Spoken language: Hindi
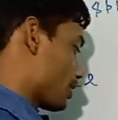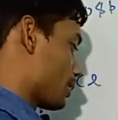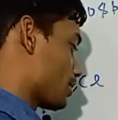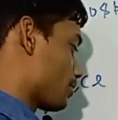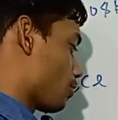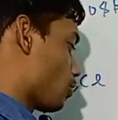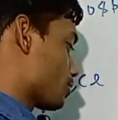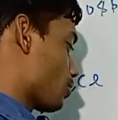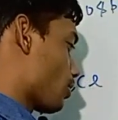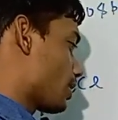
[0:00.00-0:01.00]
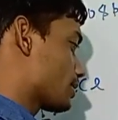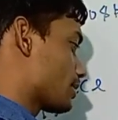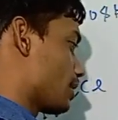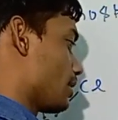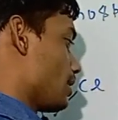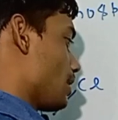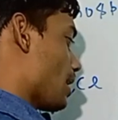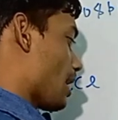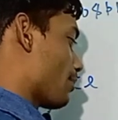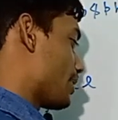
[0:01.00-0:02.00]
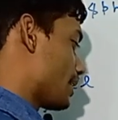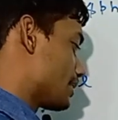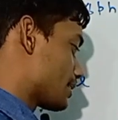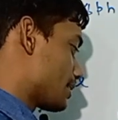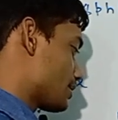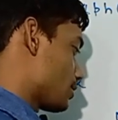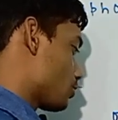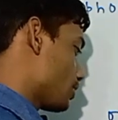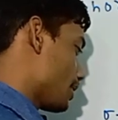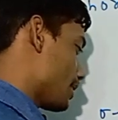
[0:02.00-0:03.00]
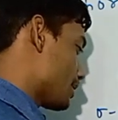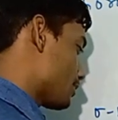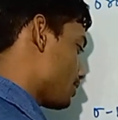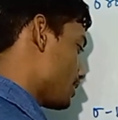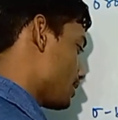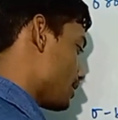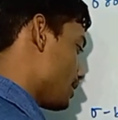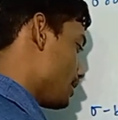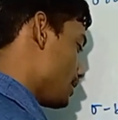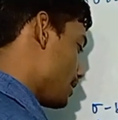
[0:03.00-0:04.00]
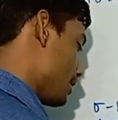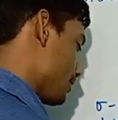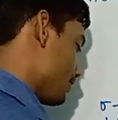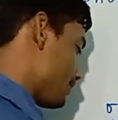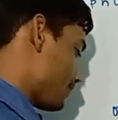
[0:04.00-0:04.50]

जोड़ा गया तो फॉस्फोरस का हाइब्रिडाइजेशन स्टेट हो गया एस पी थ्री डी